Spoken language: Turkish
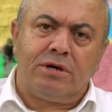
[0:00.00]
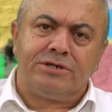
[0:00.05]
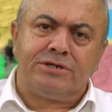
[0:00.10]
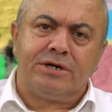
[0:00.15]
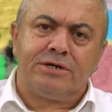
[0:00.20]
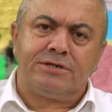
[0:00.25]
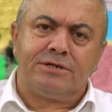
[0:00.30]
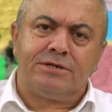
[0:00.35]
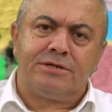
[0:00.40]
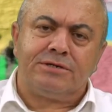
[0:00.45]

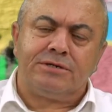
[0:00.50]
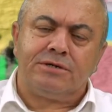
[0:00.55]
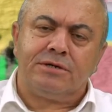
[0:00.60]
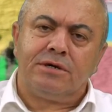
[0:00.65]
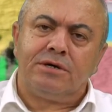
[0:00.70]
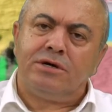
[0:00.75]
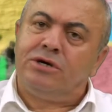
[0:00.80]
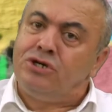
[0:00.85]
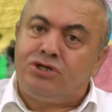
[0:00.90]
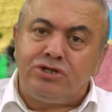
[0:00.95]
olacaksınız.
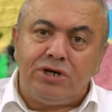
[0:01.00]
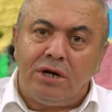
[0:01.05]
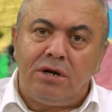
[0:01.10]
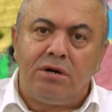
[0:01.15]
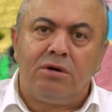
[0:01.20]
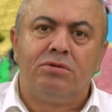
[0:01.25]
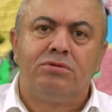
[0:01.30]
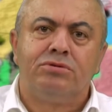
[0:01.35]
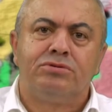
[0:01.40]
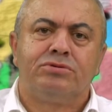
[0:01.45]

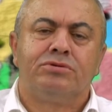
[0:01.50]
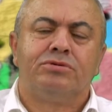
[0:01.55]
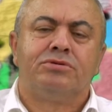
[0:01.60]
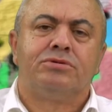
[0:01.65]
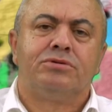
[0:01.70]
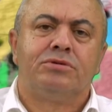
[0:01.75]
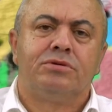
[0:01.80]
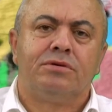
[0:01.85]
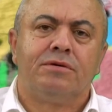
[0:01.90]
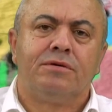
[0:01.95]
İnşallah
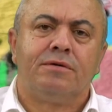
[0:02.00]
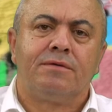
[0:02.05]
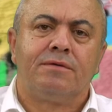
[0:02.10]
olursunuz.